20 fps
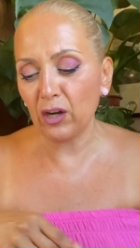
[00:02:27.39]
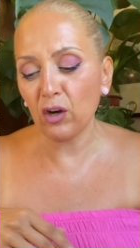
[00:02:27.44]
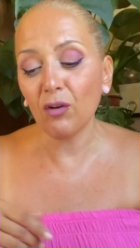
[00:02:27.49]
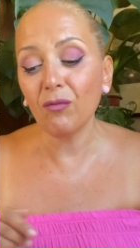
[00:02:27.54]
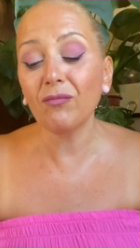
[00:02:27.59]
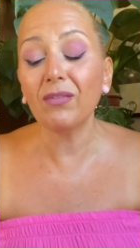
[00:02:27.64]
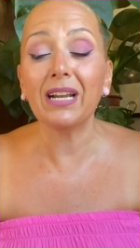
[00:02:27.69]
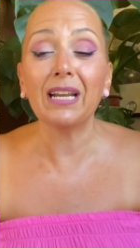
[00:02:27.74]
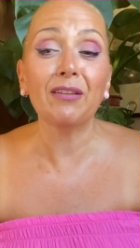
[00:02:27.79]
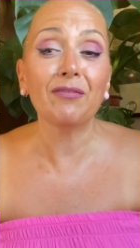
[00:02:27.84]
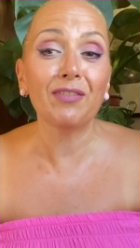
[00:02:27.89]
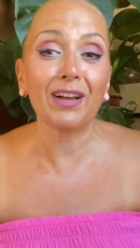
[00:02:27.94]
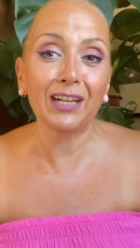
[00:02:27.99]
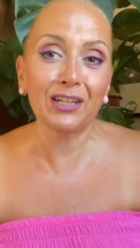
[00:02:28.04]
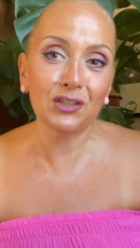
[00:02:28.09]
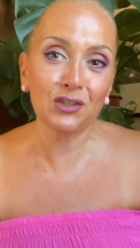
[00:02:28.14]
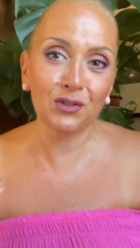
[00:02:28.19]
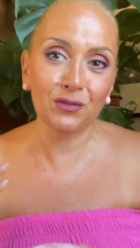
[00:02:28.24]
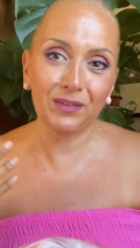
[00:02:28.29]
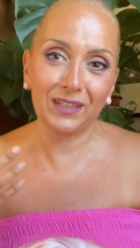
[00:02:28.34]
Non ve li
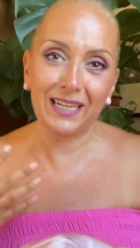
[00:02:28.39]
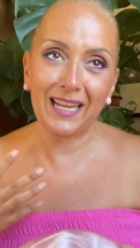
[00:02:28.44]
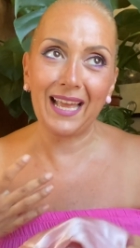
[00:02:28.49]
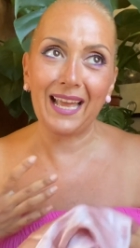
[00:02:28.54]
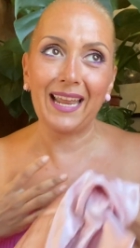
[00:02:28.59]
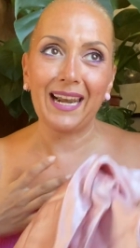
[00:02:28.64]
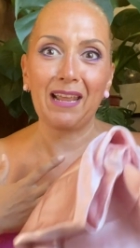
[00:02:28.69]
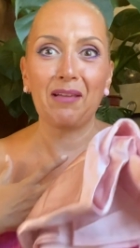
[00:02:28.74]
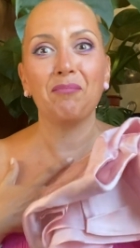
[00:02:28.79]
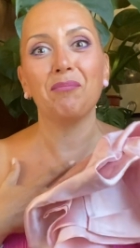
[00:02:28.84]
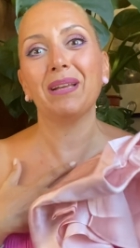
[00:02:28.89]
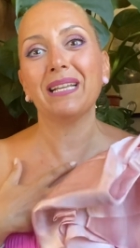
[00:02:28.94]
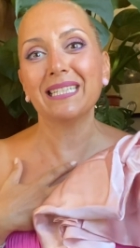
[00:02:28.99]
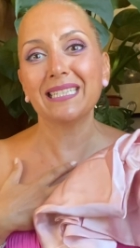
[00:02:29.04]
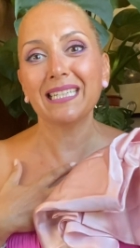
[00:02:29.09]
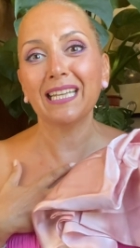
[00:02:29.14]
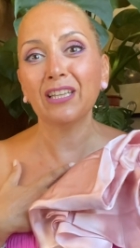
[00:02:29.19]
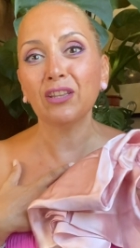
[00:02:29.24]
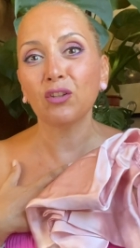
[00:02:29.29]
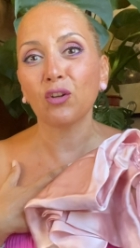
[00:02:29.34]
faccio vedere
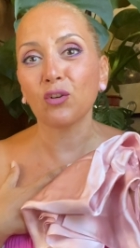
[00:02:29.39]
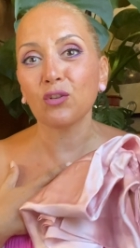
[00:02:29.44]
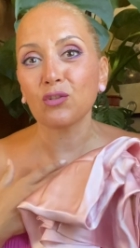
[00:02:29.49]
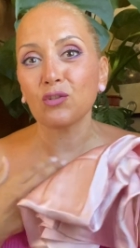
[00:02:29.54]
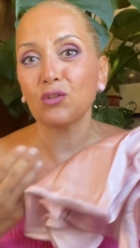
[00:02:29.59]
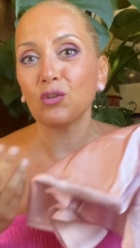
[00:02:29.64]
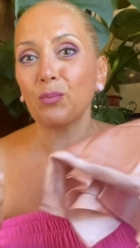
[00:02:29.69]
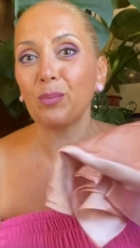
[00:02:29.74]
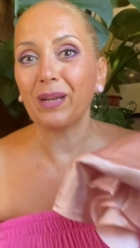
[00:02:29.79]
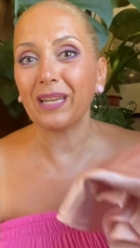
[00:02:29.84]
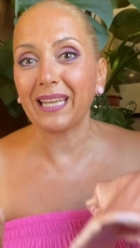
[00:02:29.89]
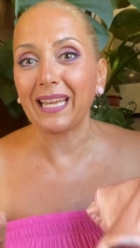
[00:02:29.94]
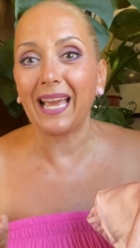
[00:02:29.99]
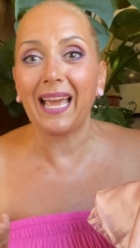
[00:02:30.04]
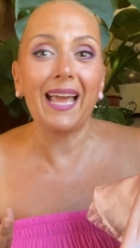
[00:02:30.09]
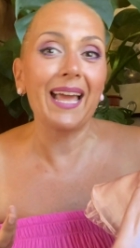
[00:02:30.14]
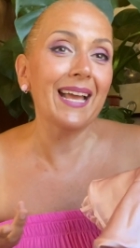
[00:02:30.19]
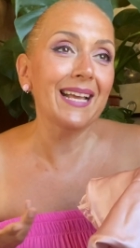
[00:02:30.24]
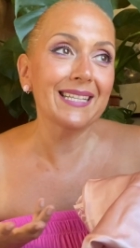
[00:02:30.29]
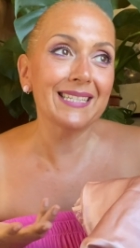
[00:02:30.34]
messi addosso
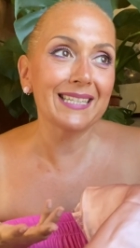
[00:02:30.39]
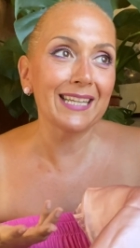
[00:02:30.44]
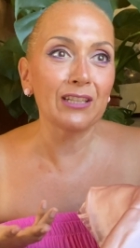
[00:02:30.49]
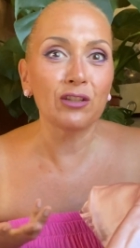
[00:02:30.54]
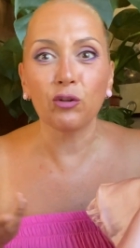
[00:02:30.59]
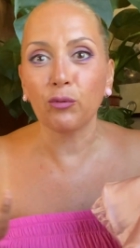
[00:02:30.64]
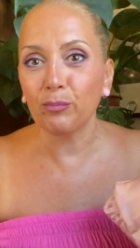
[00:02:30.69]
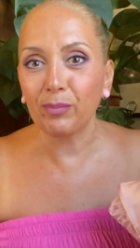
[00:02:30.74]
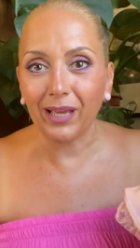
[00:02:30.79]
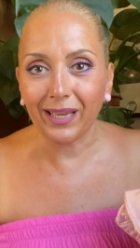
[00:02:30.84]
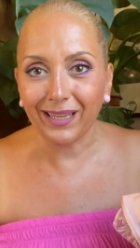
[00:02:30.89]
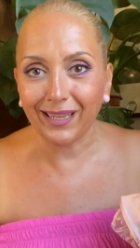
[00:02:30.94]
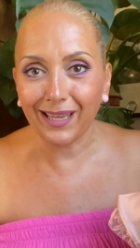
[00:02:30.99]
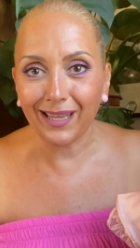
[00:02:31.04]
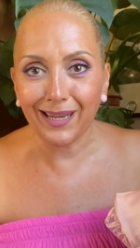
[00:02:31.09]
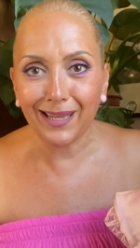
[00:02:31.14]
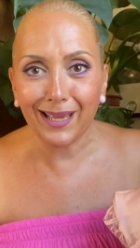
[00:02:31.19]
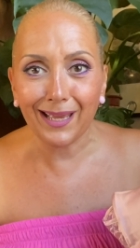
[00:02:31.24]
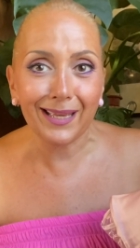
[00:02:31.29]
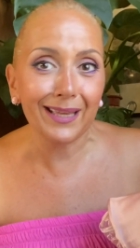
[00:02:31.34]
perché essendo
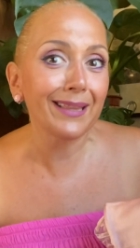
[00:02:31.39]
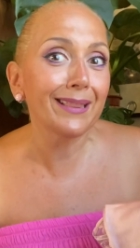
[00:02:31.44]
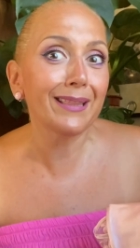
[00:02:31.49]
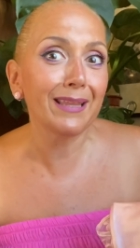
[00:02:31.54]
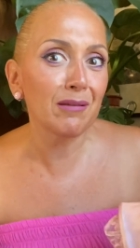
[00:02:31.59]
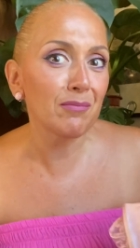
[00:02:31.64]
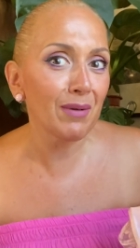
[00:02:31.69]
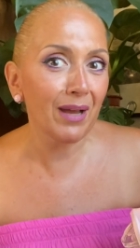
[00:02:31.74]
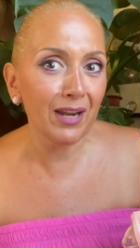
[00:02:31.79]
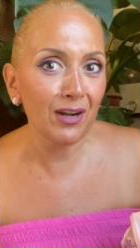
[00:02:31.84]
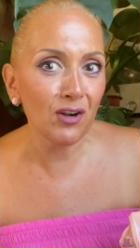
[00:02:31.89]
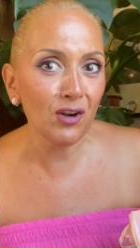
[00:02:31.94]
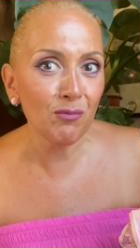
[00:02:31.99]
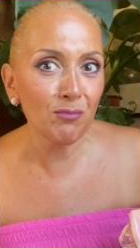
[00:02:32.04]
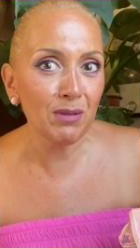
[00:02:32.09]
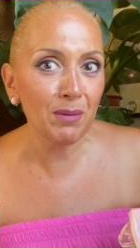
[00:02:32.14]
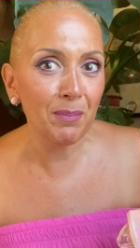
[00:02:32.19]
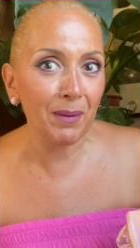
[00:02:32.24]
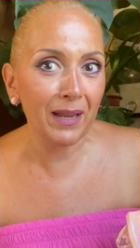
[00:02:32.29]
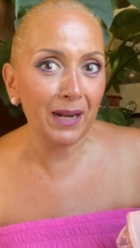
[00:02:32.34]
biancheria intima
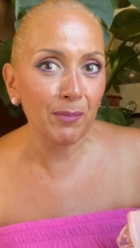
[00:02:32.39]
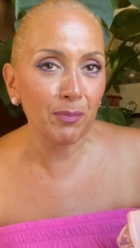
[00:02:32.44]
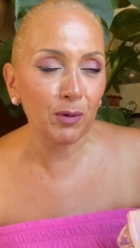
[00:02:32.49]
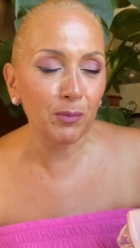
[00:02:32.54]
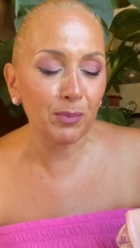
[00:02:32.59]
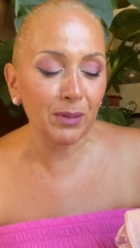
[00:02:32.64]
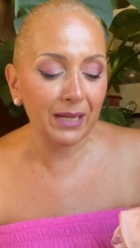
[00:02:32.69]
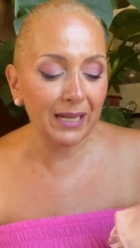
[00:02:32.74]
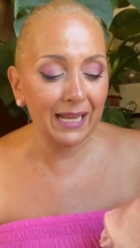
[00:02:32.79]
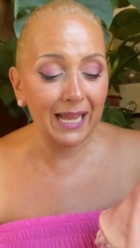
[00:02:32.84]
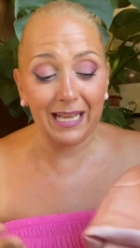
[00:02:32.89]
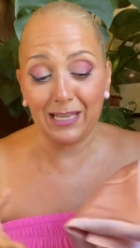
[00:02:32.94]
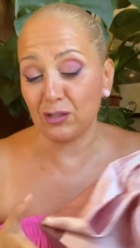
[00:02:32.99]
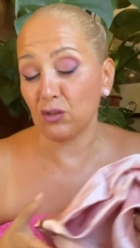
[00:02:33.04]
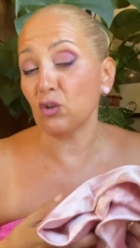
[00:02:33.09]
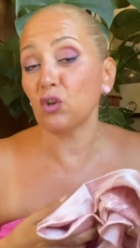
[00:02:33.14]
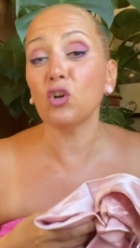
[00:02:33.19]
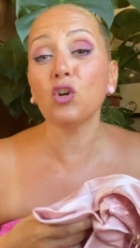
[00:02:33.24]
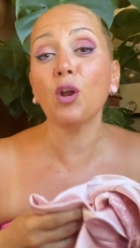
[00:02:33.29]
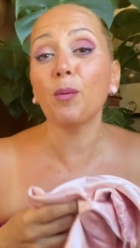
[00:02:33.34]
non mi pare proprio il
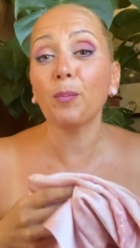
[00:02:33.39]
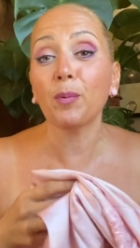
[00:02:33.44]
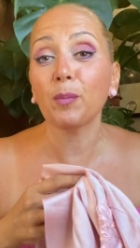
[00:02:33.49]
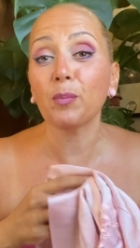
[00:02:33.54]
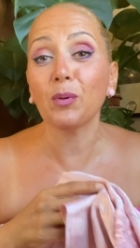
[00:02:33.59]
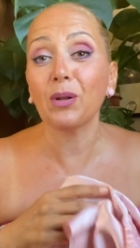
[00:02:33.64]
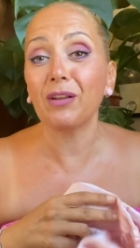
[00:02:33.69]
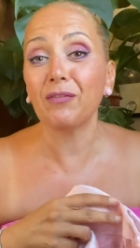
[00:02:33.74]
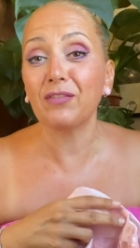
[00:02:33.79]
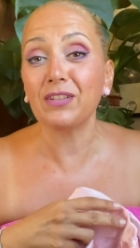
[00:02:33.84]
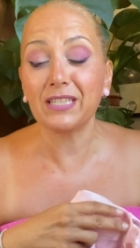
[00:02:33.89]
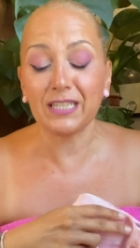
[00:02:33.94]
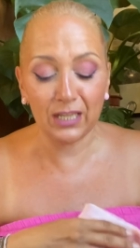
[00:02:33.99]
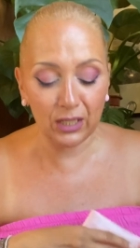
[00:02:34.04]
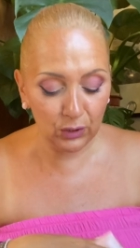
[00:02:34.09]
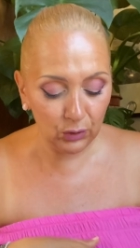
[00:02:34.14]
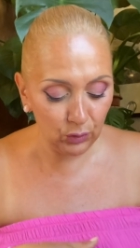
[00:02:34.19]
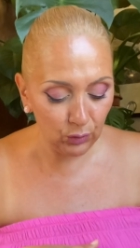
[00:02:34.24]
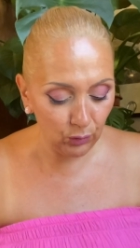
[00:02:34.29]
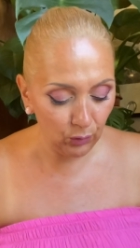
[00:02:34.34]
caso, non ho proprio le
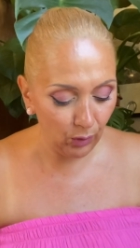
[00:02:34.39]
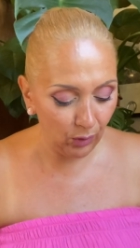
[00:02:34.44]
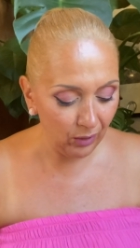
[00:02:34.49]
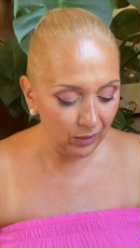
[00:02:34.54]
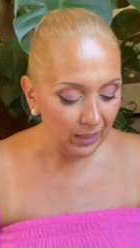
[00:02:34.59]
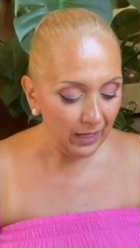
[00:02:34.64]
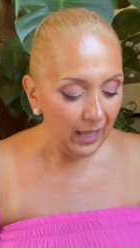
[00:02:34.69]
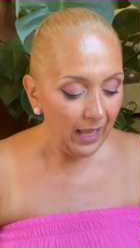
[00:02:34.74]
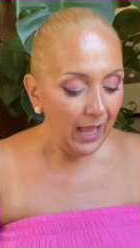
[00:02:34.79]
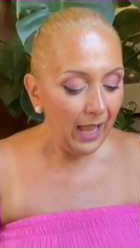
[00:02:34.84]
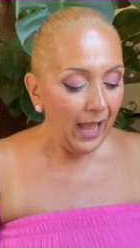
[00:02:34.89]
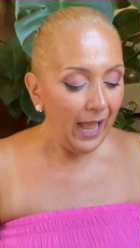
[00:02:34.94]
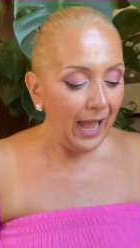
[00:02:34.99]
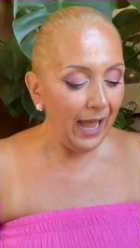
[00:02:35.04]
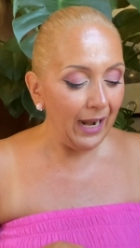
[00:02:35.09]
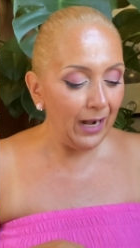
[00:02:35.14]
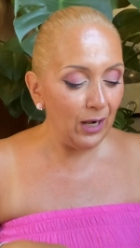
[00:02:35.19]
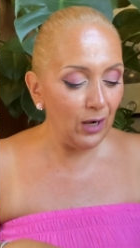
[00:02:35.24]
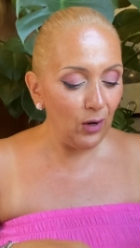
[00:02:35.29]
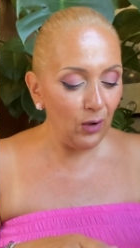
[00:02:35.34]
physique du roll.
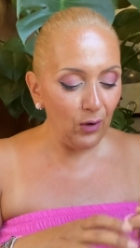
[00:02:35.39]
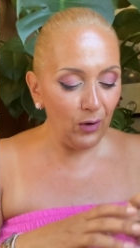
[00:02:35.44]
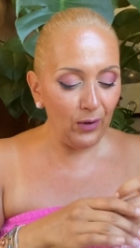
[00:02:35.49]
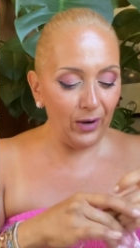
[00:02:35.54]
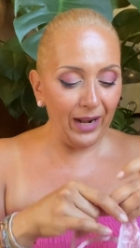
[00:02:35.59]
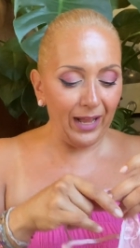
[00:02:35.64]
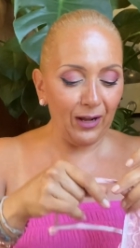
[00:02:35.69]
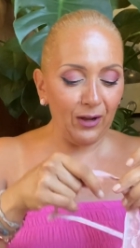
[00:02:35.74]
Allora,